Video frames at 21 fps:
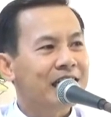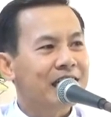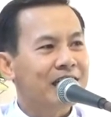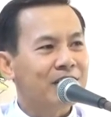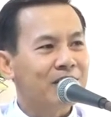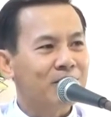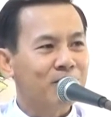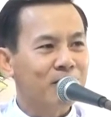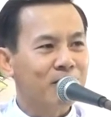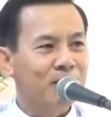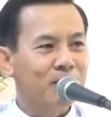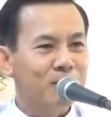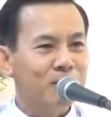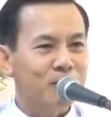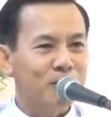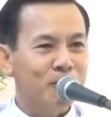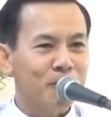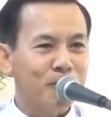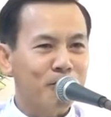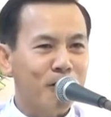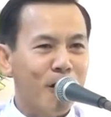Chúa
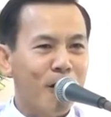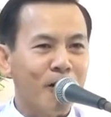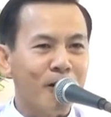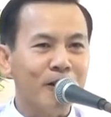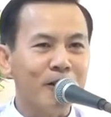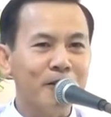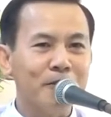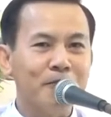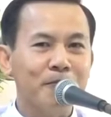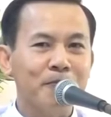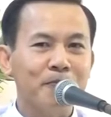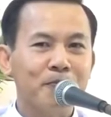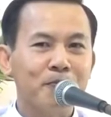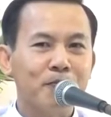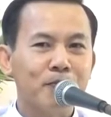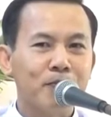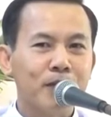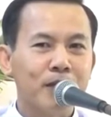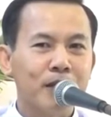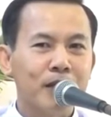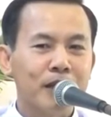Giêsu nói:
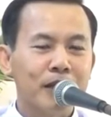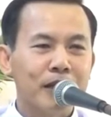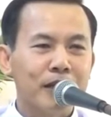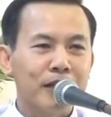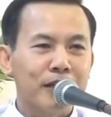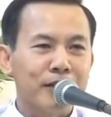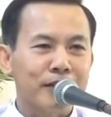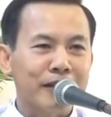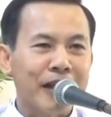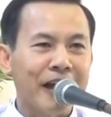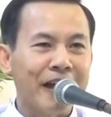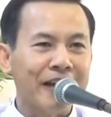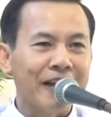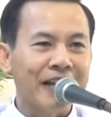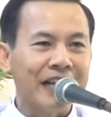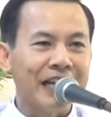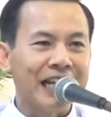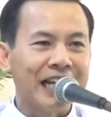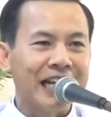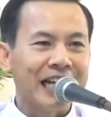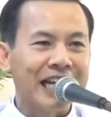
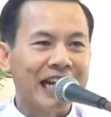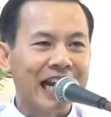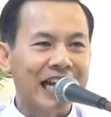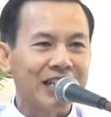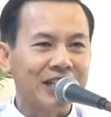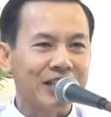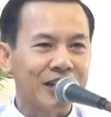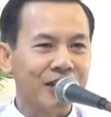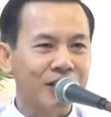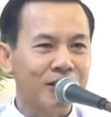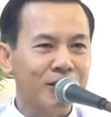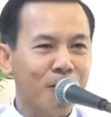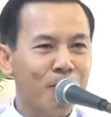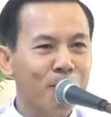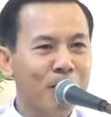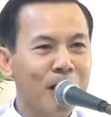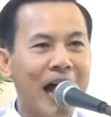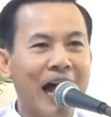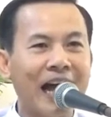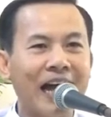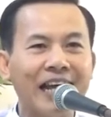"Thầy là sự sống
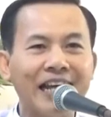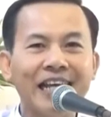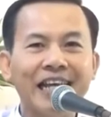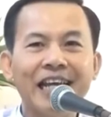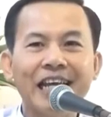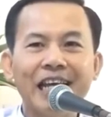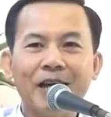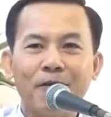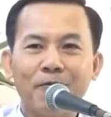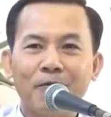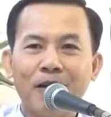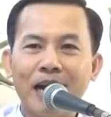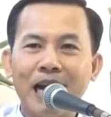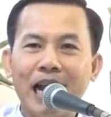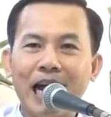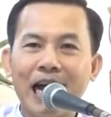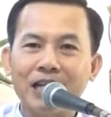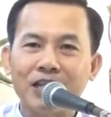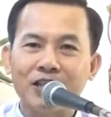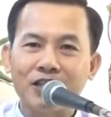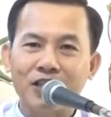lại và
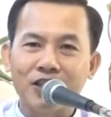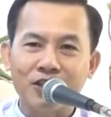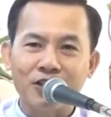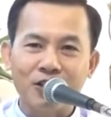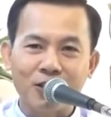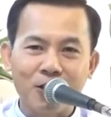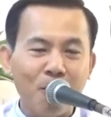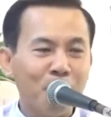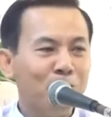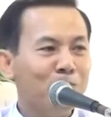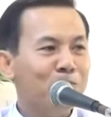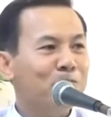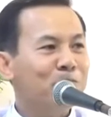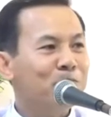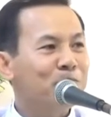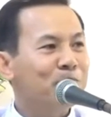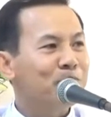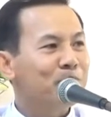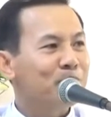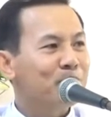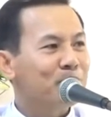là sự sống.
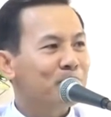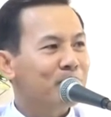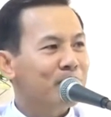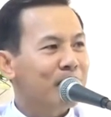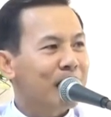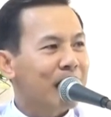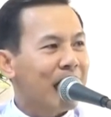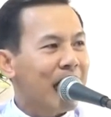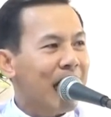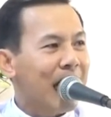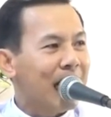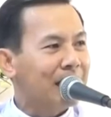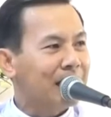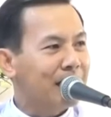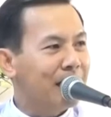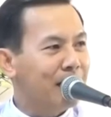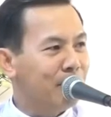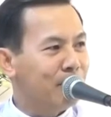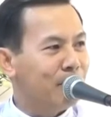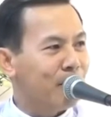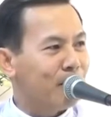Ai
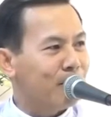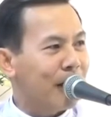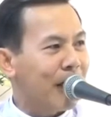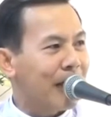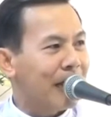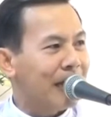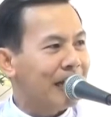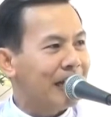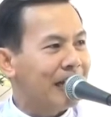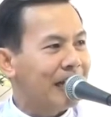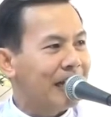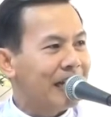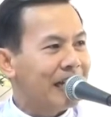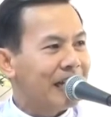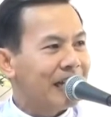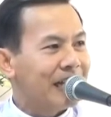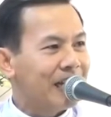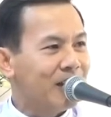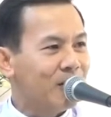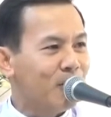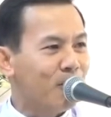tin vào Thầy
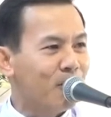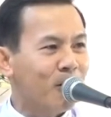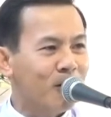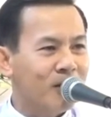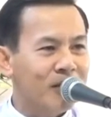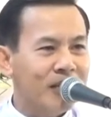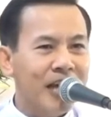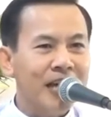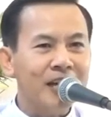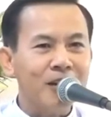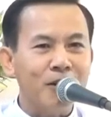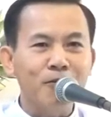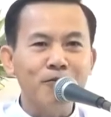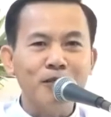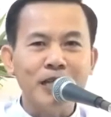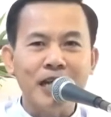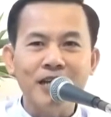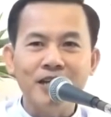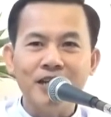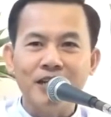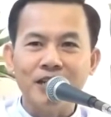thì dù có chết cũng
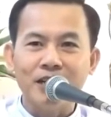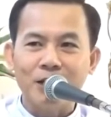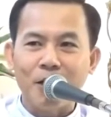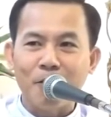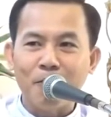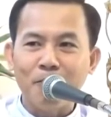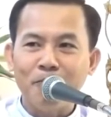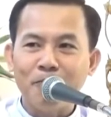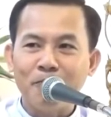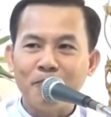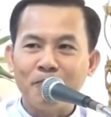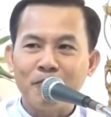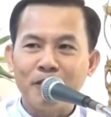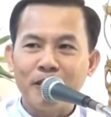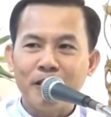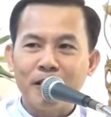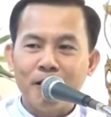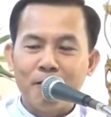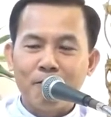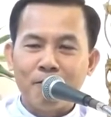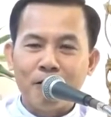sẽ được sống.
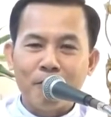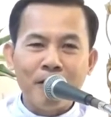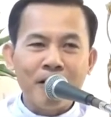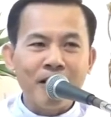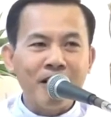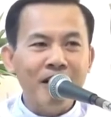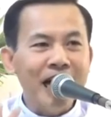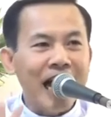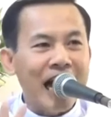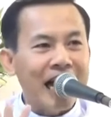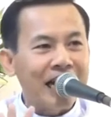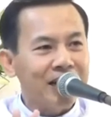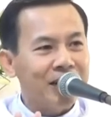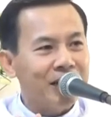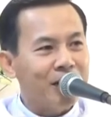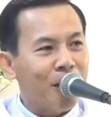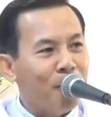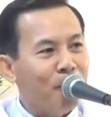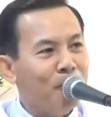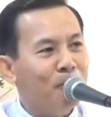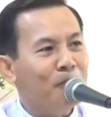Và bất cứ ai
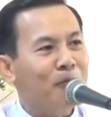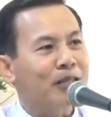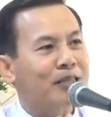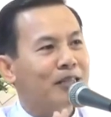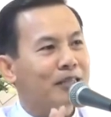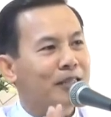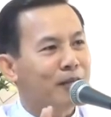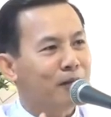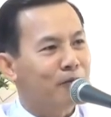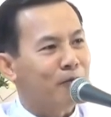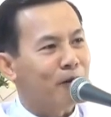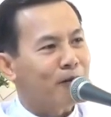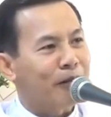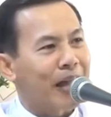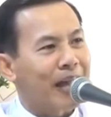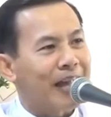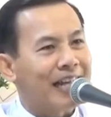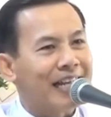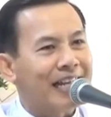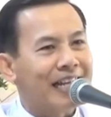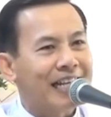sống mà tin vào
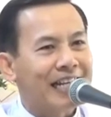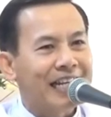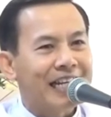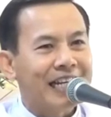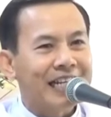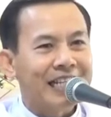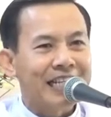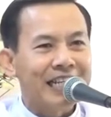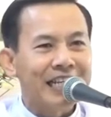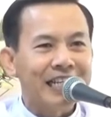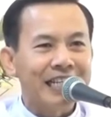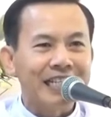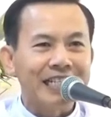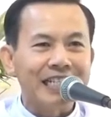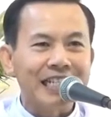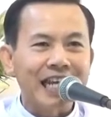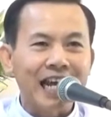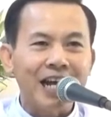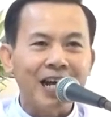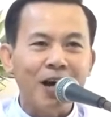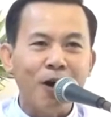Thầy thì
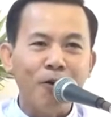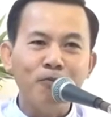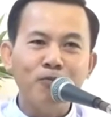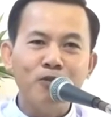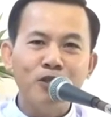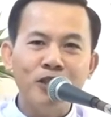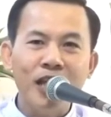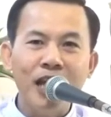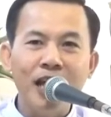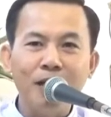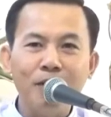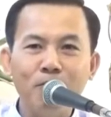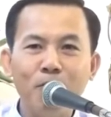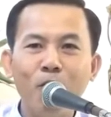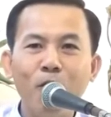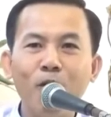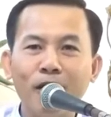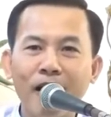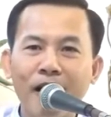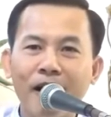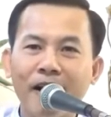sẽ không chết
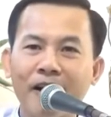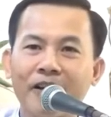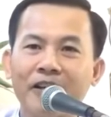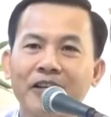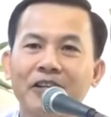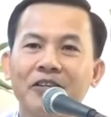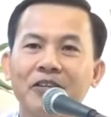muôn đời.